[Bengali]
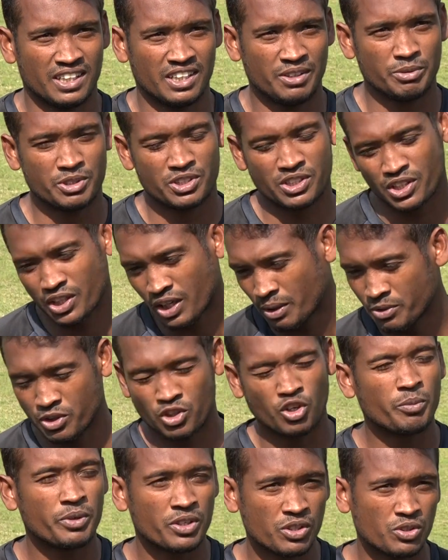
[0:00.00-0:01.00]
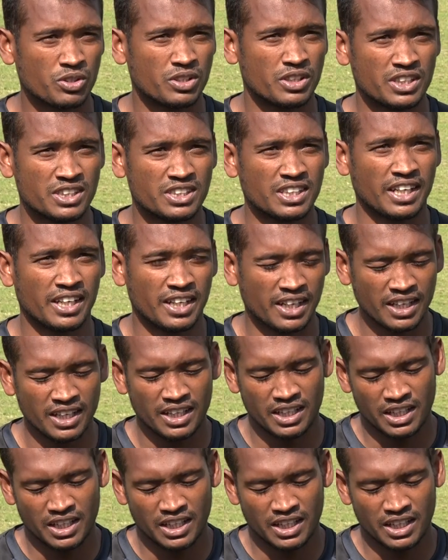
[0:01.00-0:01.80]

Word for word: এ বিষয়ে আমি কমেন্ট করতে চাই না